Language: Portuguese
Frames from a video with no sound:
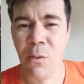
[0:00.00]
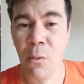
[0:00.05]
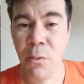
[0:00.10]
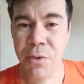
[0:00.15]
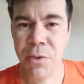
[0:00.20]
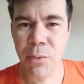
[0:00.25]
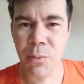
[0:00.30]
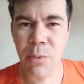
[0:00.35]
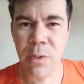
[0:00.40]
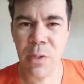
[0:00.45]

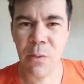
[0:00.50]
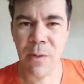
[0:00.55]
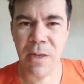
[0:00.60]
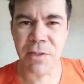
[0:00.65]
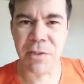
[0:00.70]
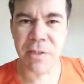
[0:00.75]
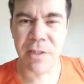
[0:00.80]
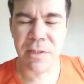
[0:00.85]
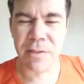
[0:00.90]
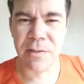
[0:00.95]
continuem com
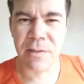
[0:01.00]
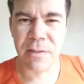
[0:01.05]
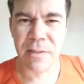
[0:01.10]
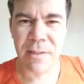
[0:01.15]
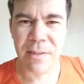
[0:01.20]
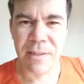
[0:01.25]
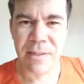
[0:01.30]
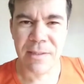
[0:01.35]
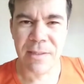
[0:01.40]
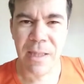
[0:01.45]
a gente
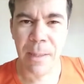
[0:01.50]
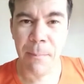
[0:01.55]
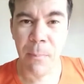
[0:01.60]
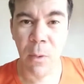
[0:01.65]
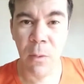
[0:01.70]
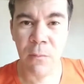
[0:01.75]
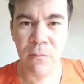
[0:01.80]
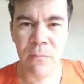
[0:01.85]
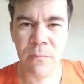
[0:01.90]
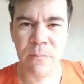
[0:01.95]
tá
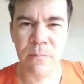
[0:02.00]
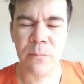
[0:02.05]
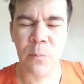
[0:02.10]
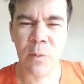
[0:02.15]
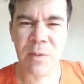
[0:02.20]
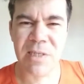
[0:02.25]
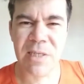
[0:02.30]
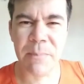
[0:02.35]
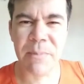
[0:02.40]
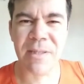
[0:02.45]
bom?
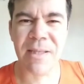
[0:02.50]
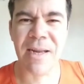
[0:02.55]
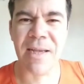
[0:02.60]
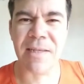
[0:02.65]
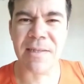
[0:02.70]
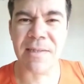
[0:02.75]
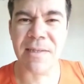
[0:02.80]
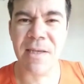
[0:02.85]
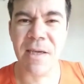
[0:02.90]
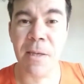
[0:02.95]
Vou sempre
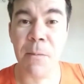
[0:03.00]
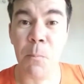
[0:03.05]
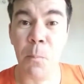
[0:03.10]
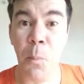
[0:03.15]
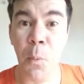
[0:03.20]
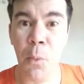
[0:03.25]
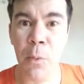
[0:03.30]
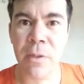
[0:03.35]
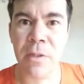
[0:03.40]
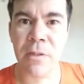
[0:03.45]
trazer aí
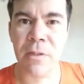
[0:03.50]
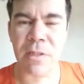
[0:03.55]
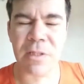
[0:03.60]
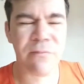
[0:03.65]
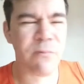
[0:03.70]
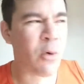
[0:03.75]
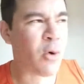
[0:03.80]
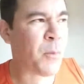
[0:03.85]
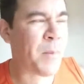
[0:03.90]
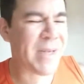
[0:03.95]
muitas, vou